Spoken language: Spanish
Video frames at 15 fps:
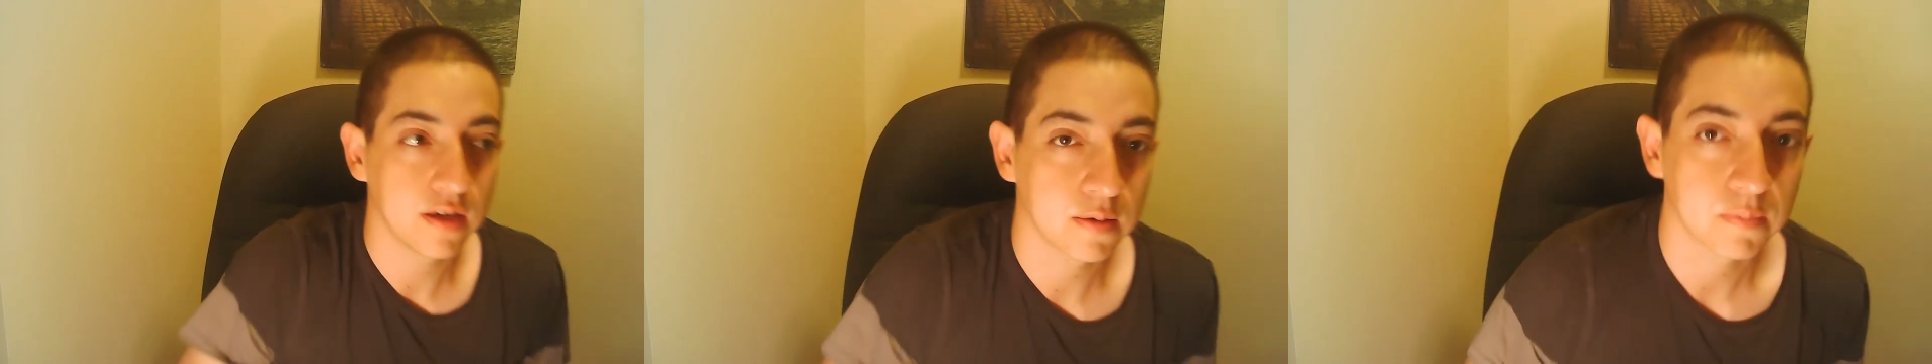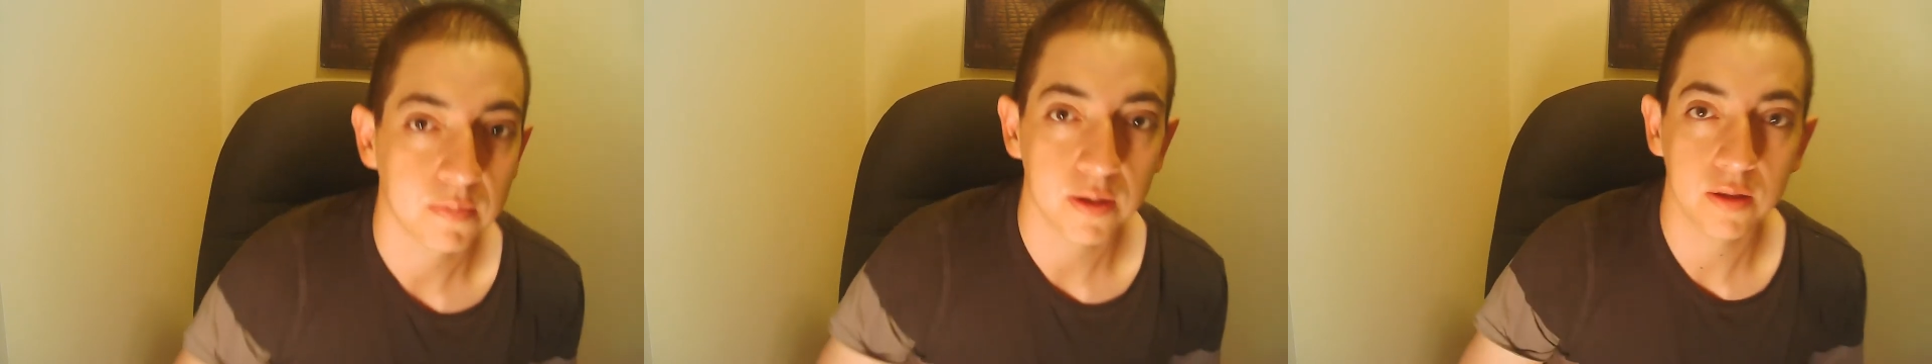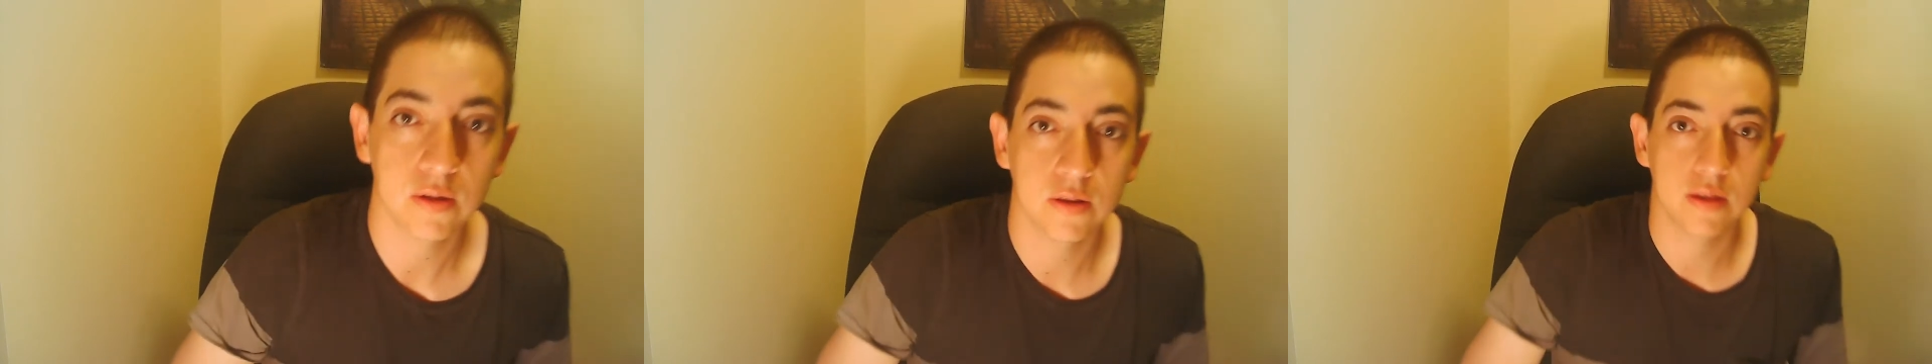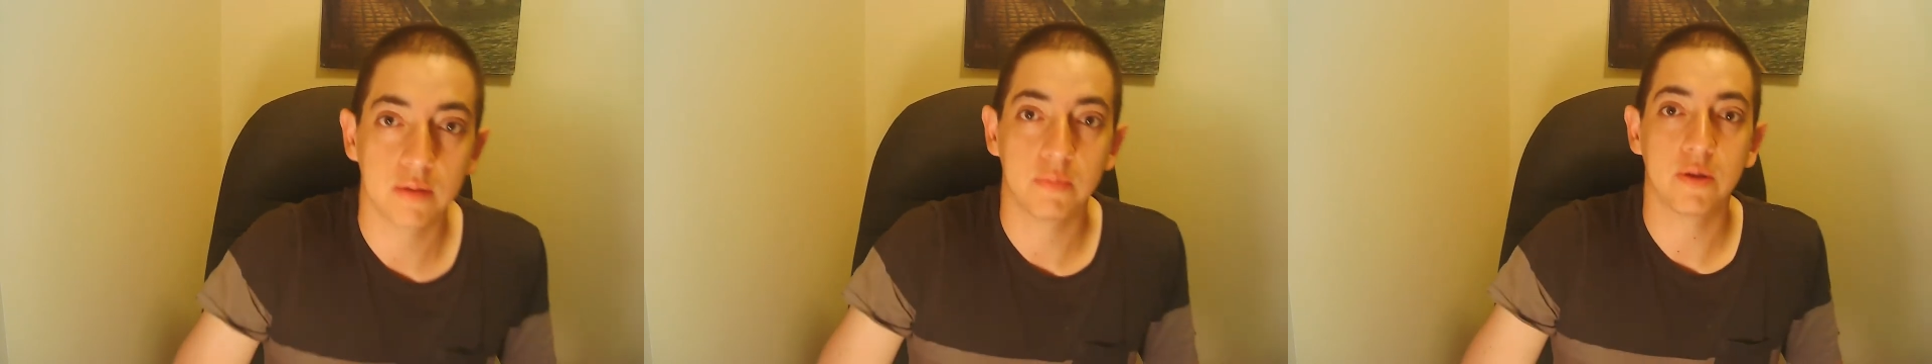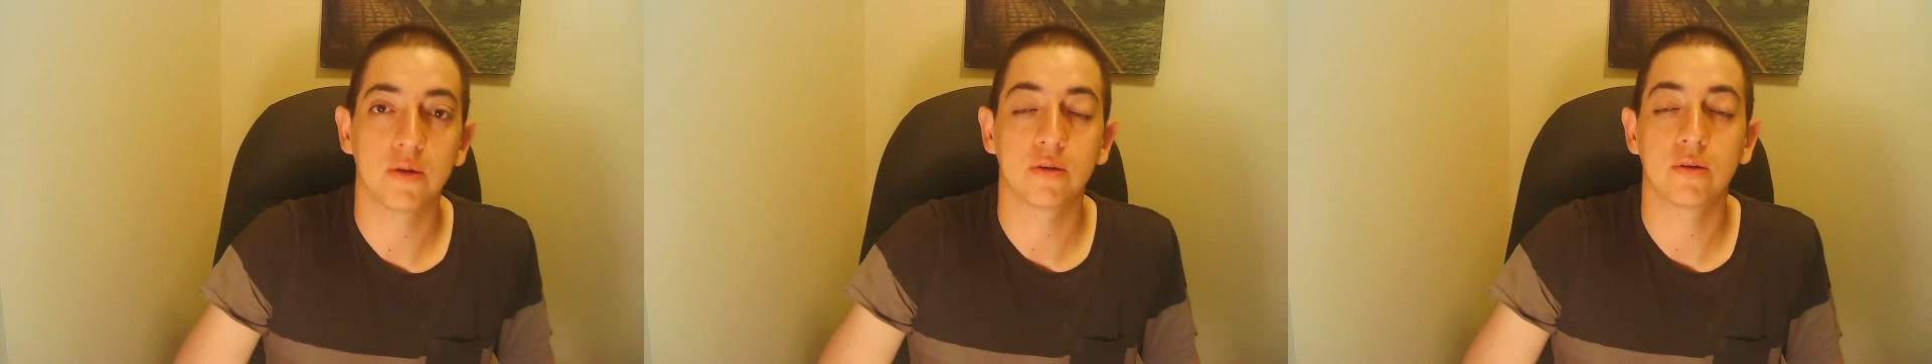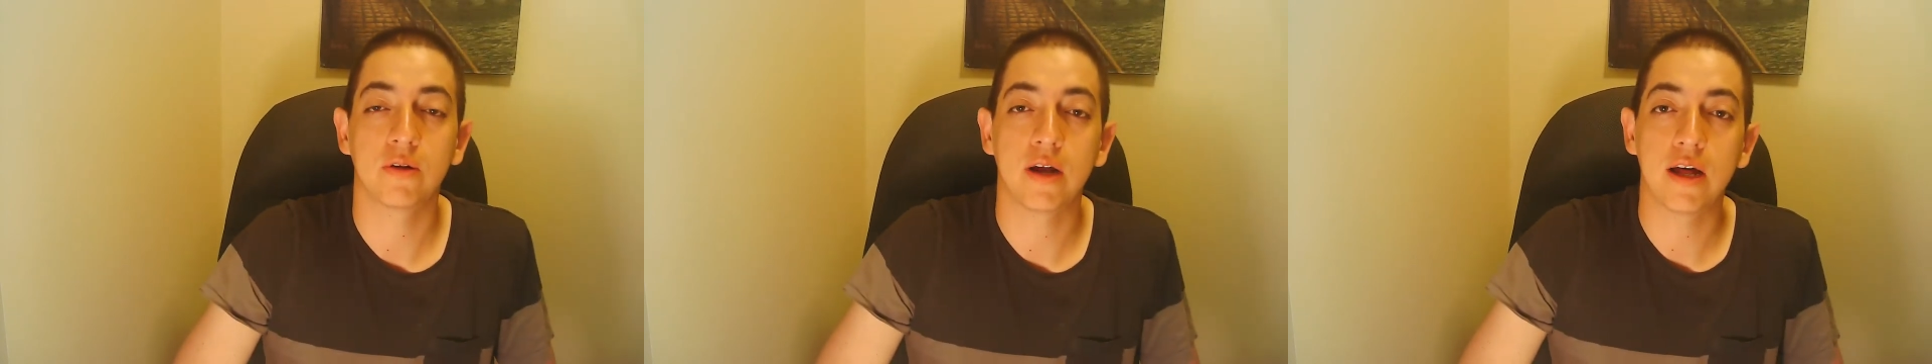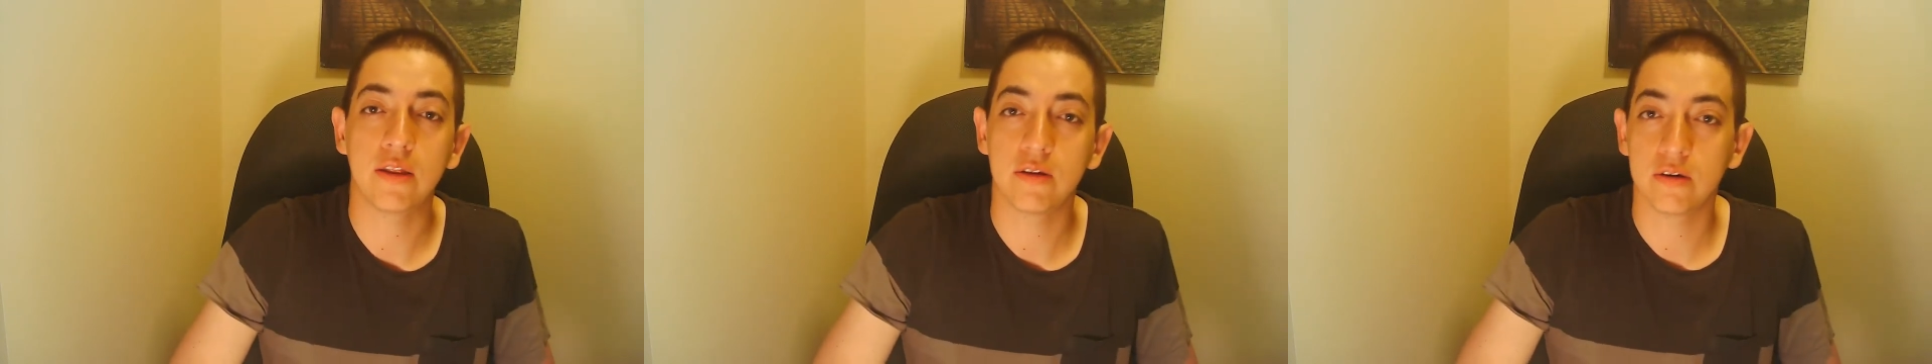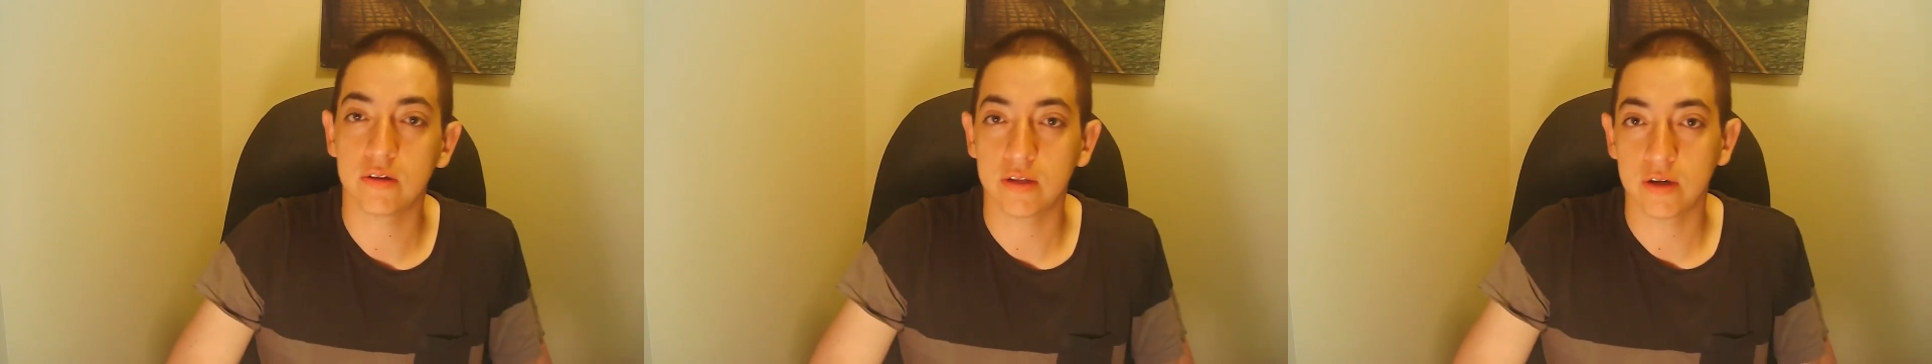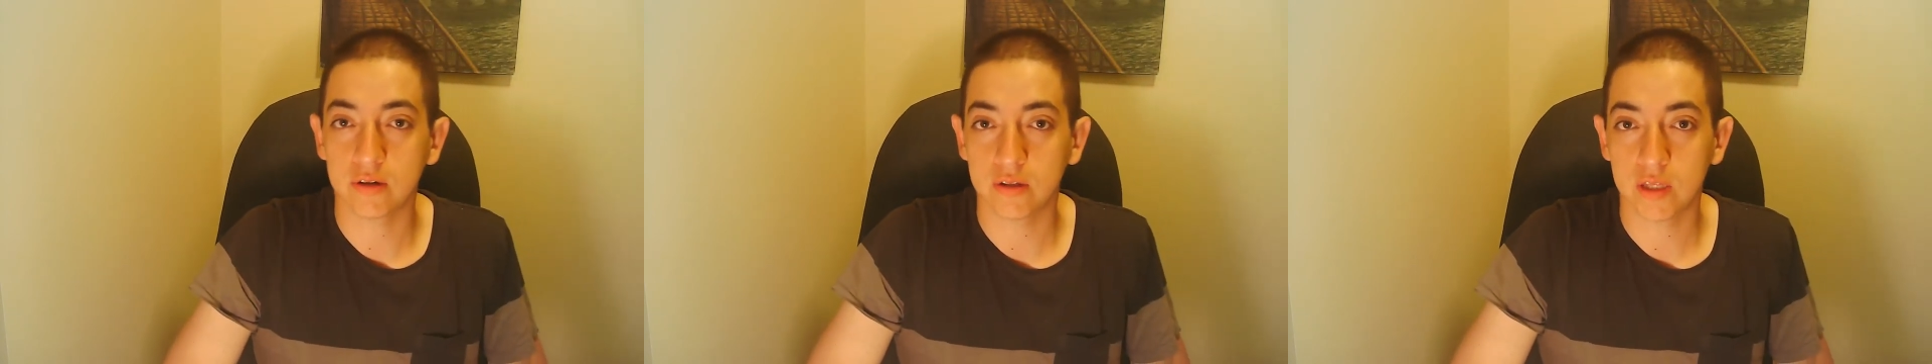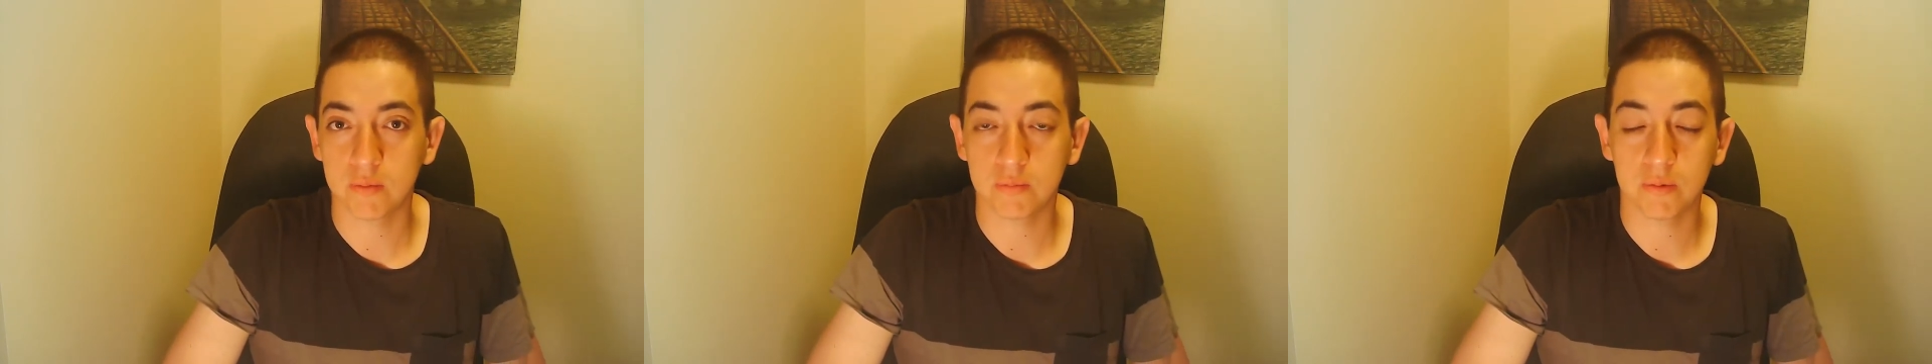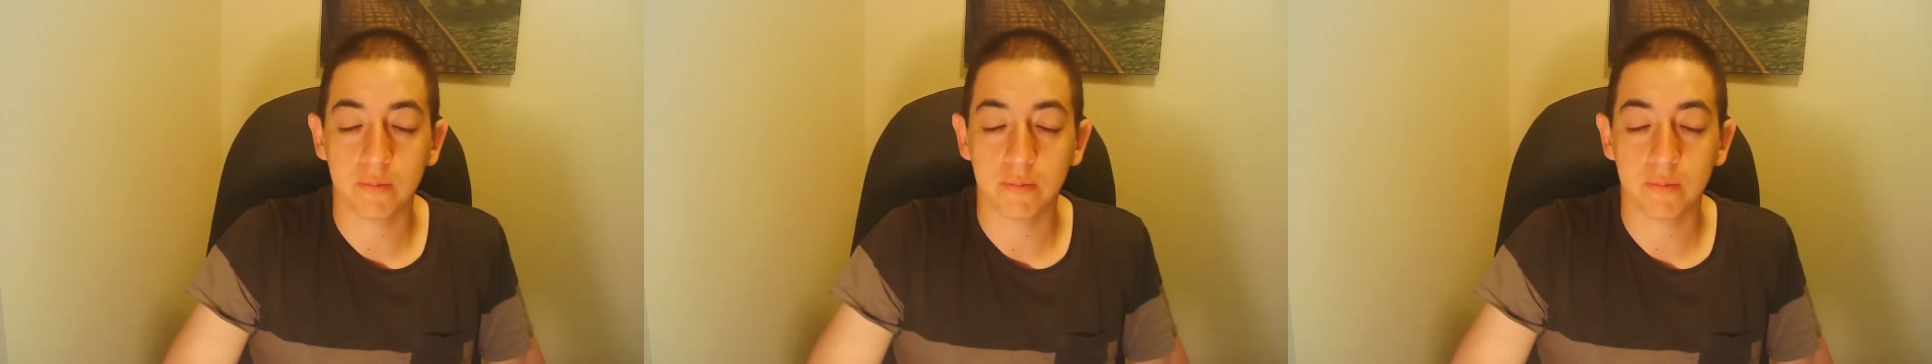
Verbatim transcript: en medio de mi doctorado y no tengo tiempo